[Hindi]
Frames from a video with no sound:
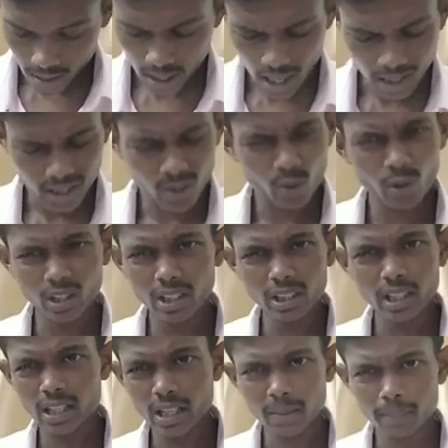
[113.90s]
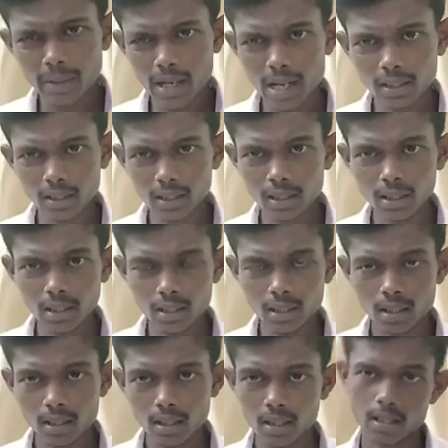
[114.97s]
क्या ये रोटी नहीं पकाते हैं
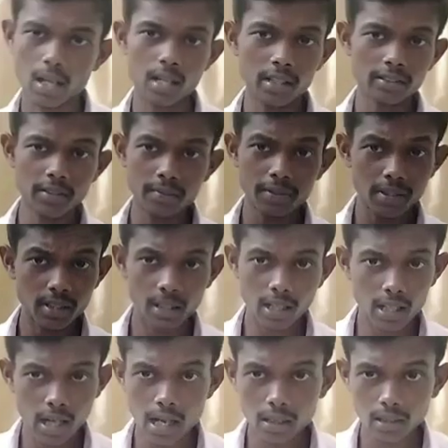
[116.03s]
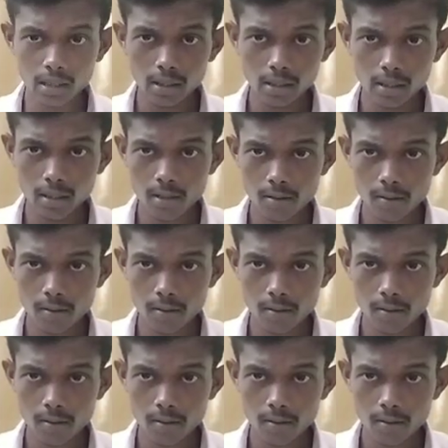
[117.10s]
क्या ये सब्ज़ी नहीं खाते हैं